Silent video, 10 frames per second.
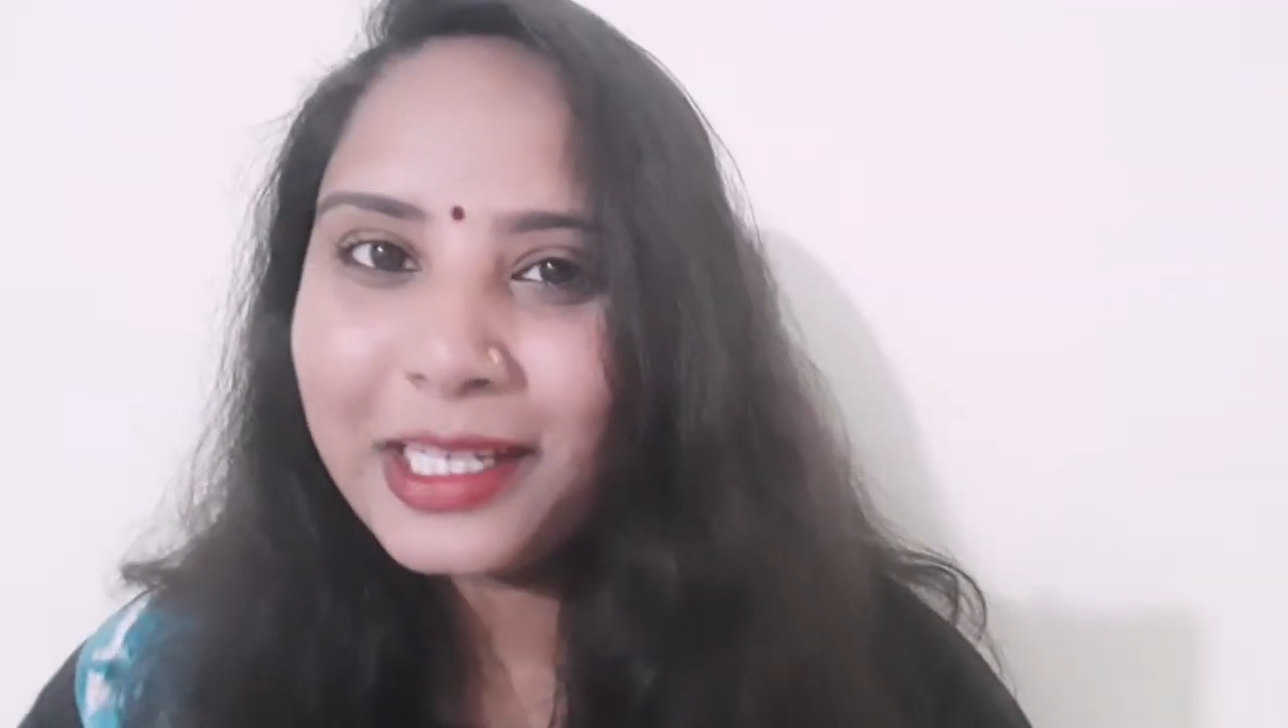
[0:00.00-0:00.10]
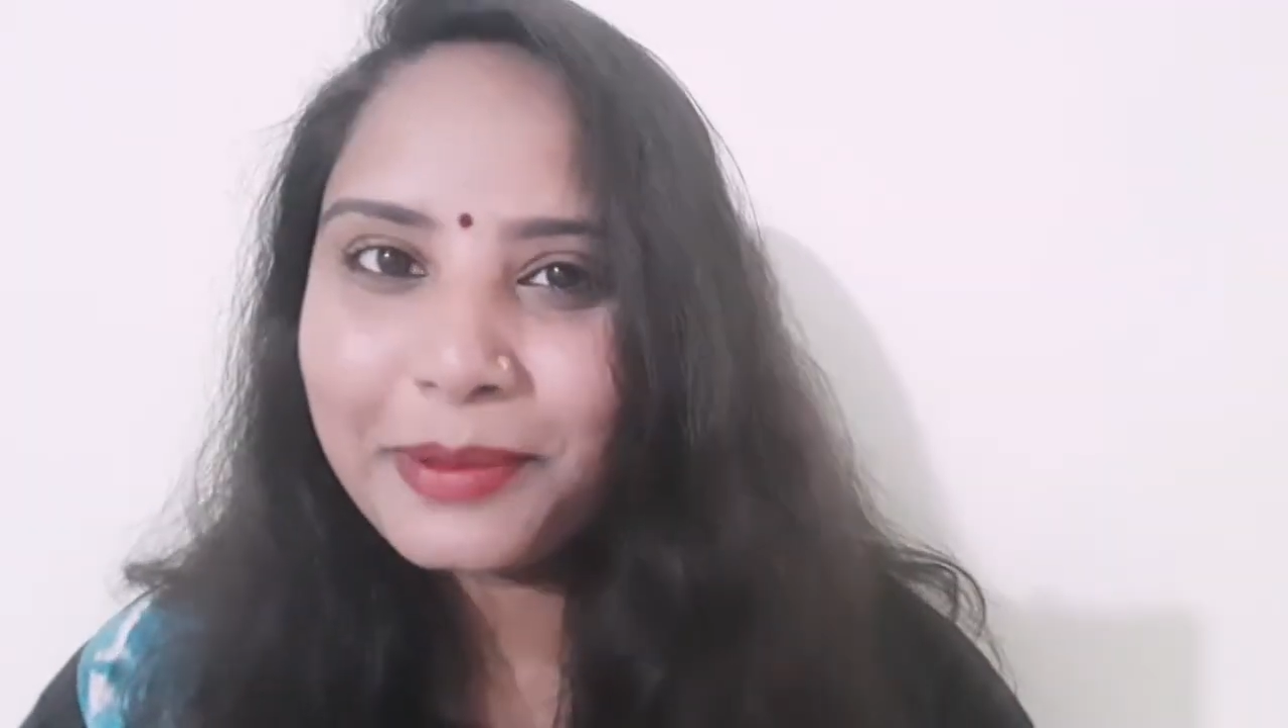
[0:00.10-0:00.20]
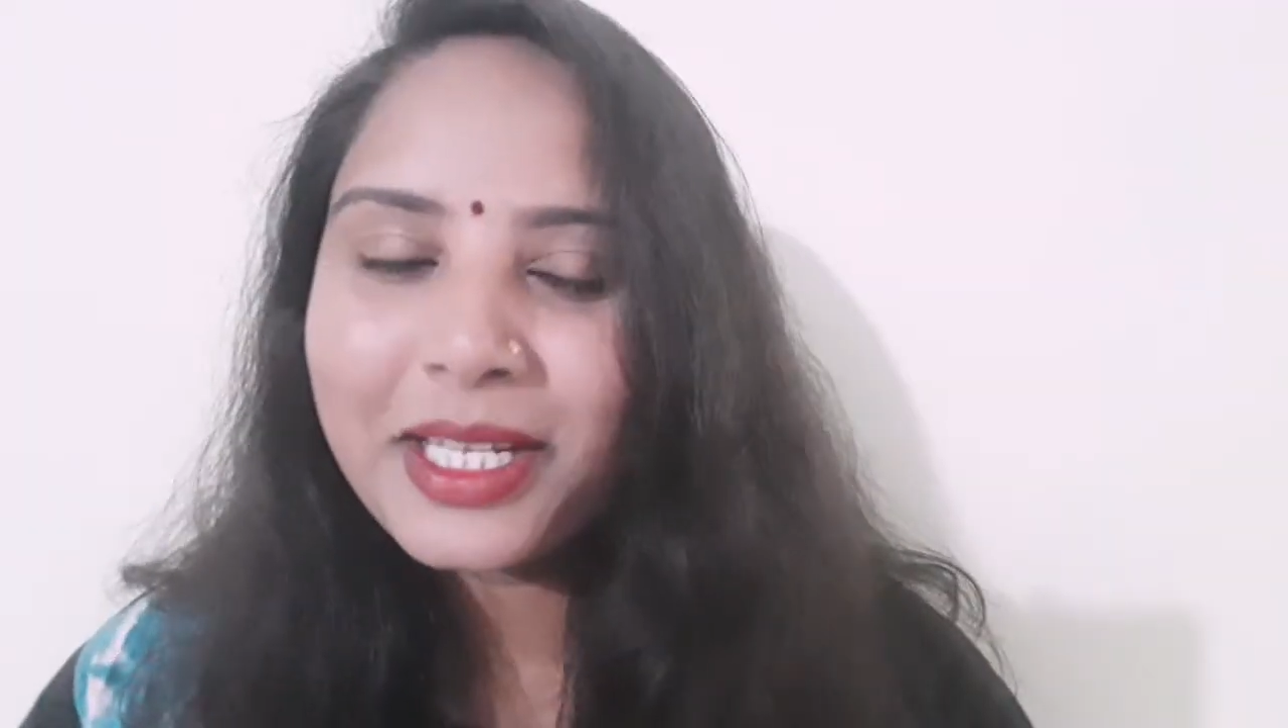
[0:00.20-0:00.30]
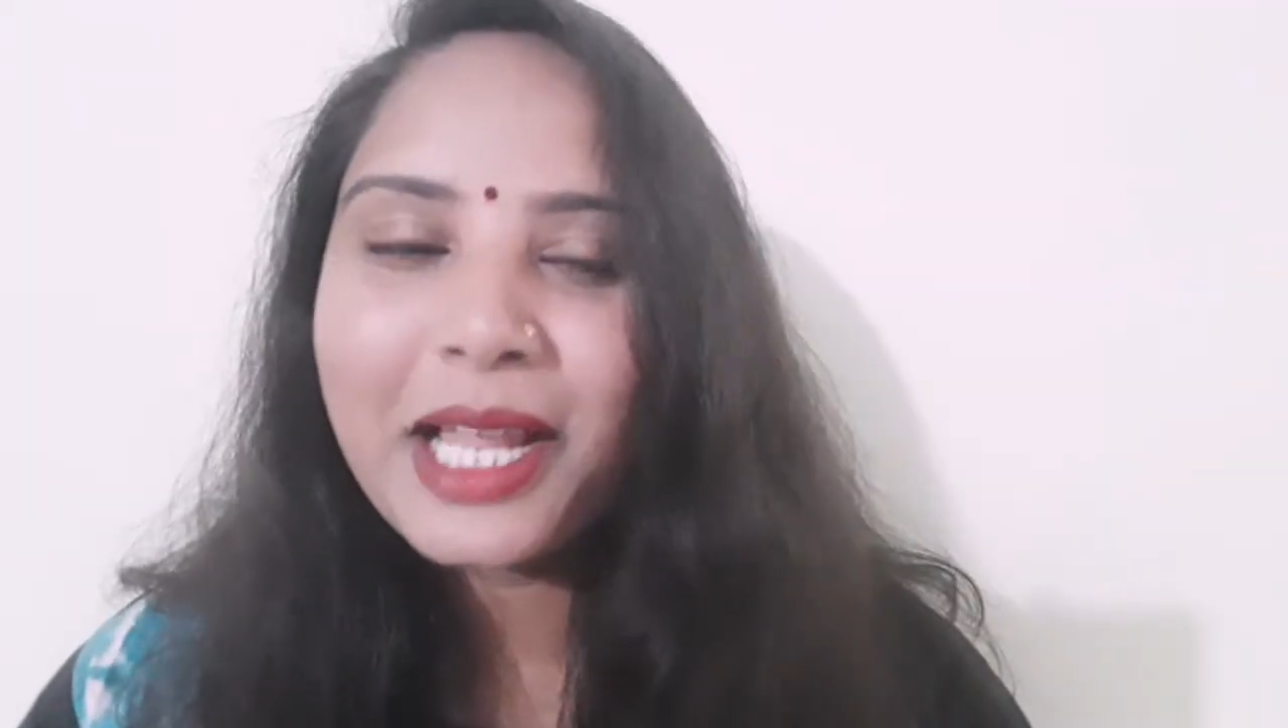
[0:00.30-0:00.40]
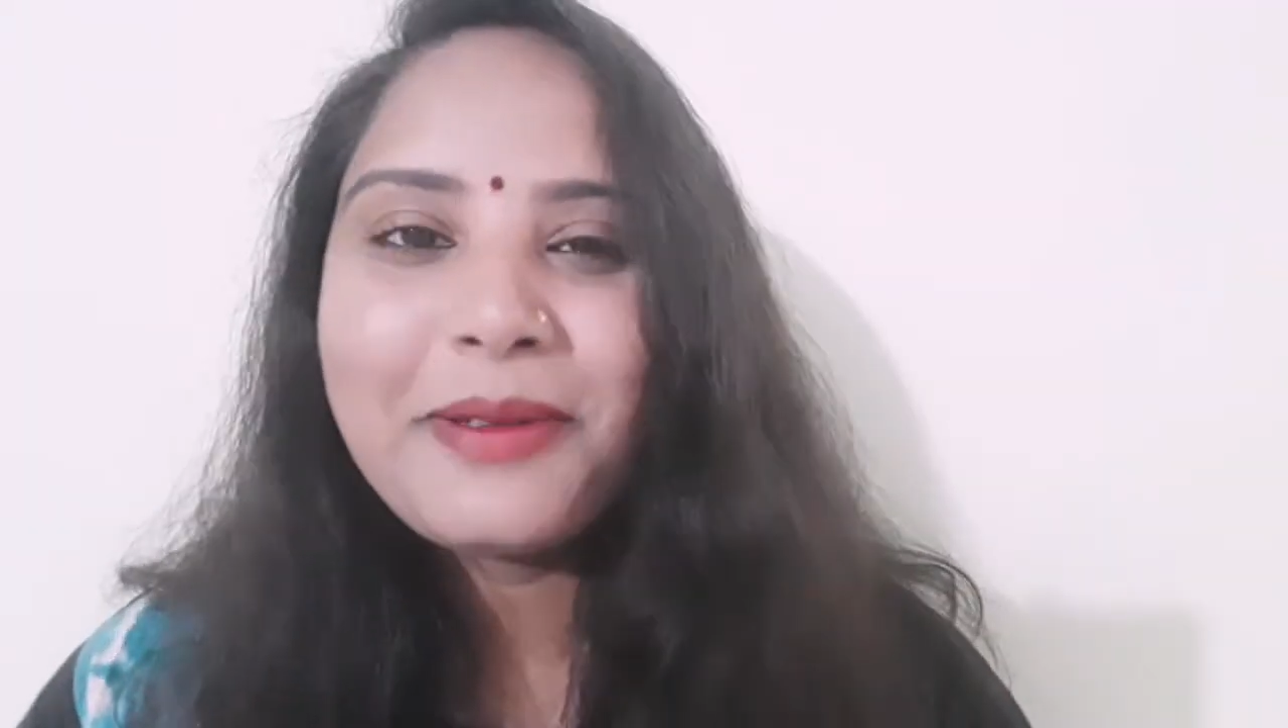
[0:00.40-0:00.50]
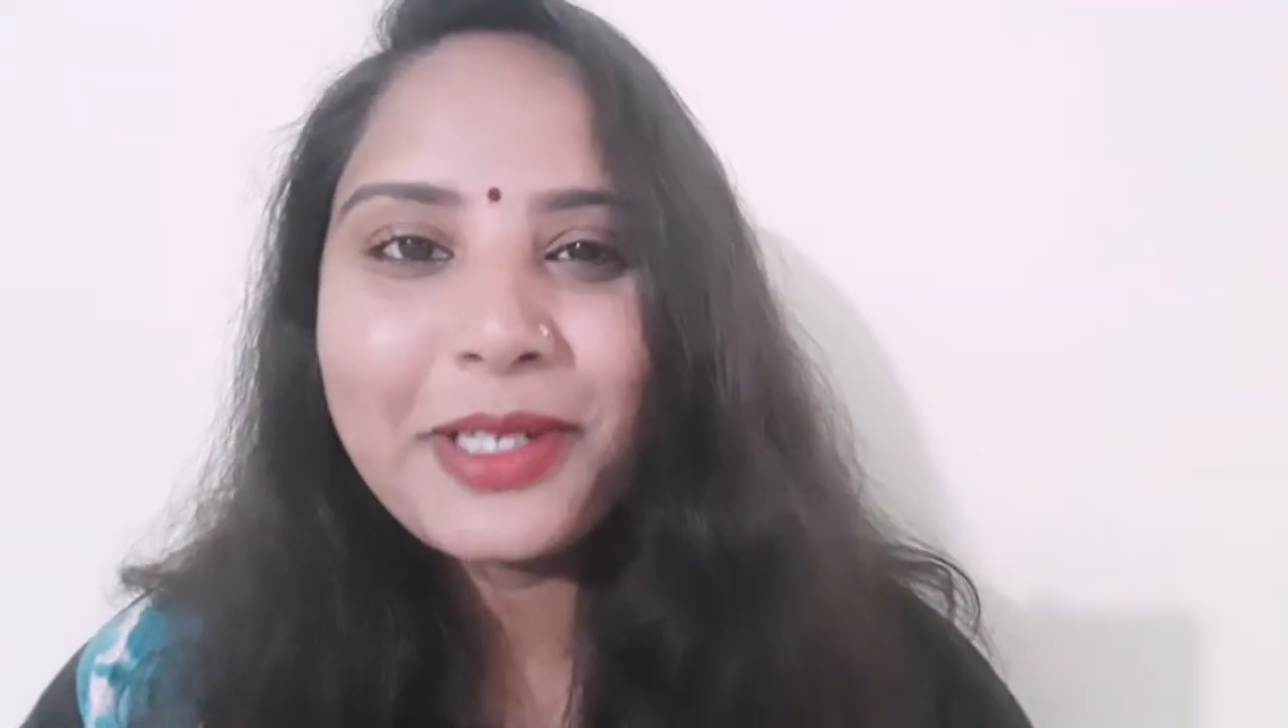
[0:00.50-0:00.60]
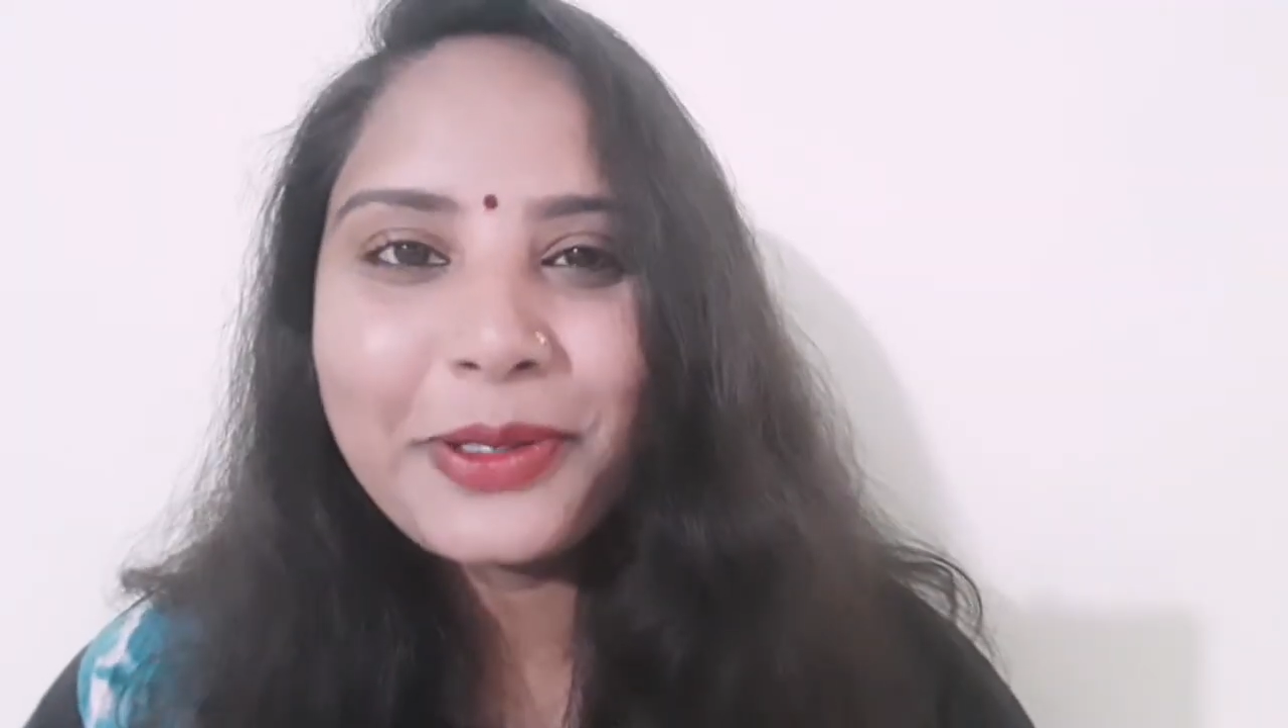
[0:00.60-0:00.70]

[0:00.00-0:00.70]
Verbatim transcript: सब्सक्राइब